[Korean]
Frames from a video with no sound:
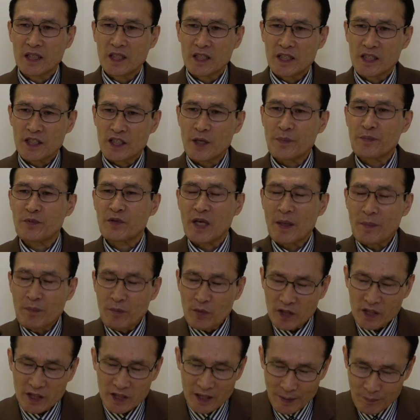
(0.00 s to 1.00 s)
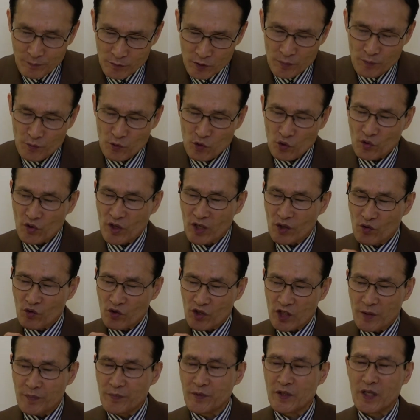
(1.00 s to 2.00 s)
13번이 36개 중
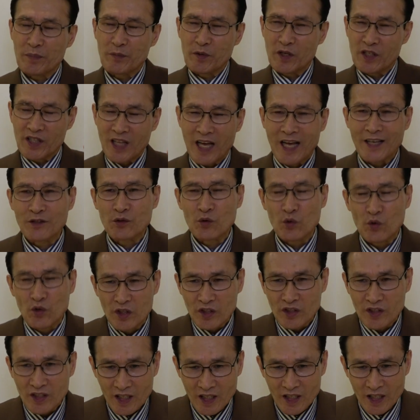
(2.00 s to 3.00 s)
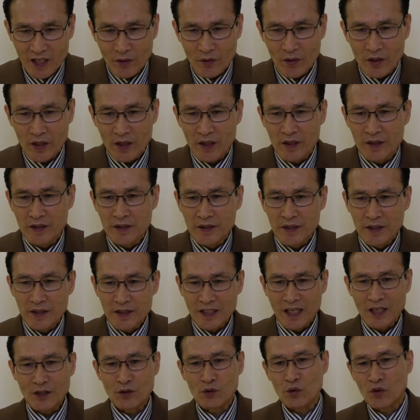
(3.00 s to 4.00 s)
13개 타초경사가 나와요.
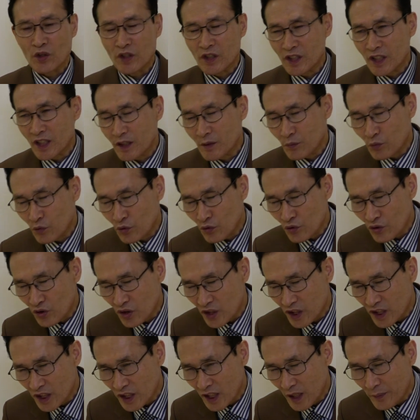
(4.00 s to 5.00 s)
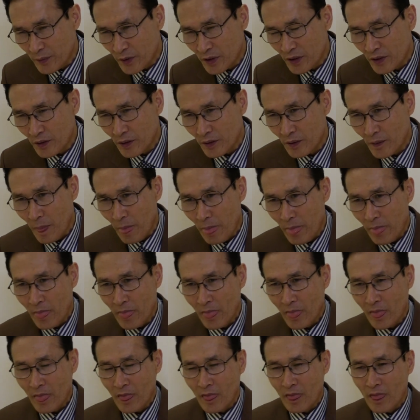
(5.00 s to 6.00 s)
타초경사는 무슨 뜻이냐면요.
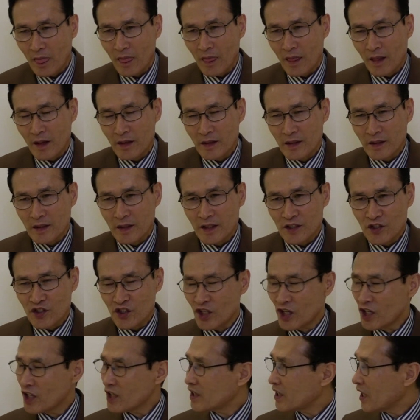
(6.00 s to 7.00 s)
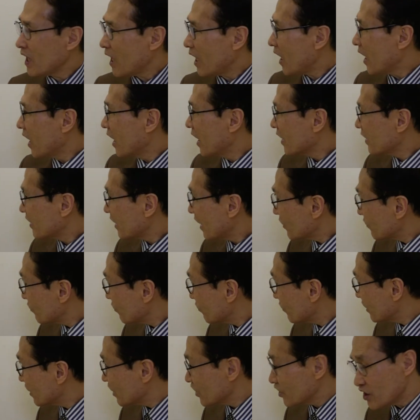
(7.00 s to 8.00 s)
칠타,
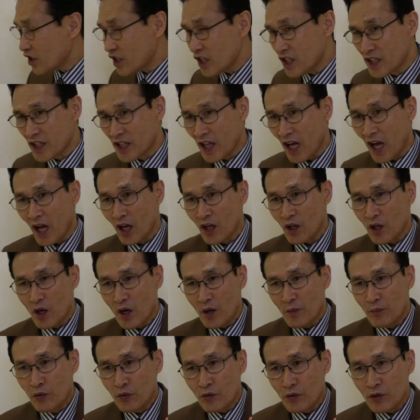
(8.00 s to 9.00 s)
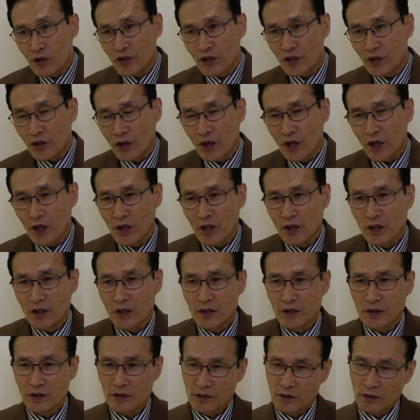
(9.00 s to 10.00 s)
타초경사 칠타, 풀을 쳐,
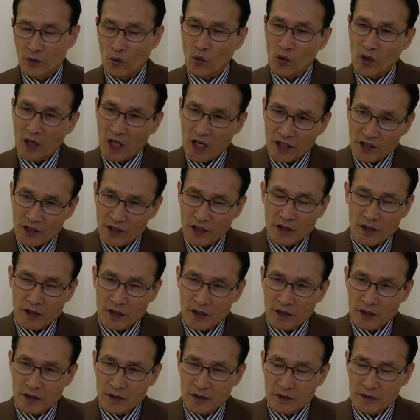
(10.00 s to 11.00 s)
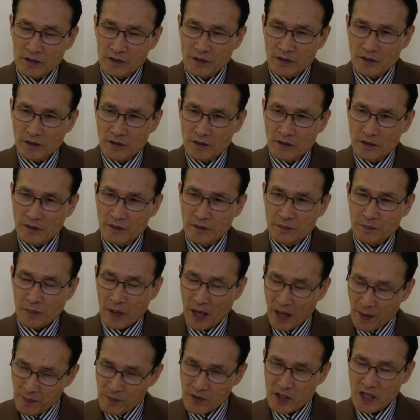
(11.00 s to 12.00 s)
놀랄 겸
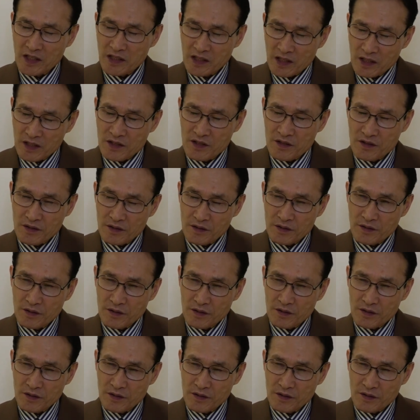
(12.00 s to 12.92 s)
뱀사자를 쓰거든요.